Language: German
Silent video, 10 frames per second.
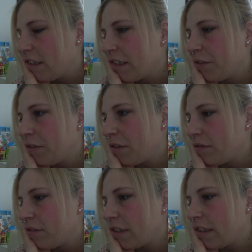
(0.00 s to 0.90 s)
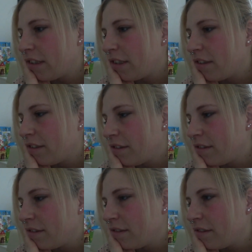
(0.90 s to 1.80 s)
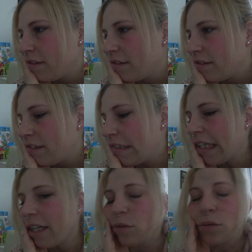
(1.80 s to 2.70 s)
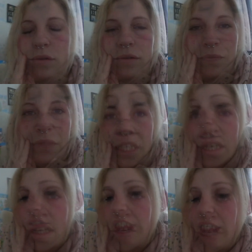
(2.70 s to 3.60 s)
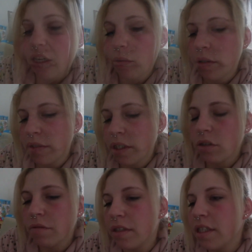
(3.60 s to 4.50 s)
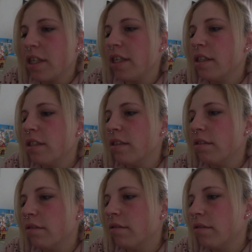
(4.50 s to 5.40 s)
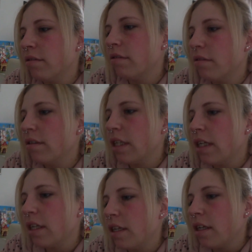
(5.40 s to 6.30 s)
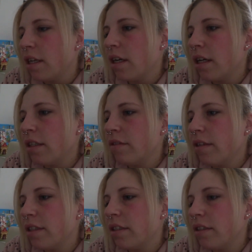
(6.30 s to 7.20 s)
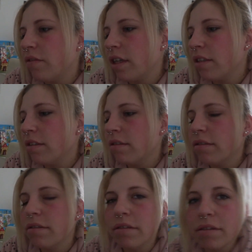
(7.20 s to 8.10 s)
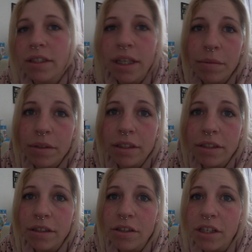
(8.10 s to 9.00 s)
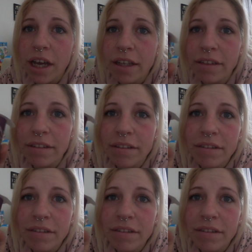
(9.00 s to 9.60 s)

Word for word: Auf jeden Fall sehr cool. Und ich glaube, ich werde schon was essen. Aber ich weiß nicht was. Ich kann mich nicht entscheiden.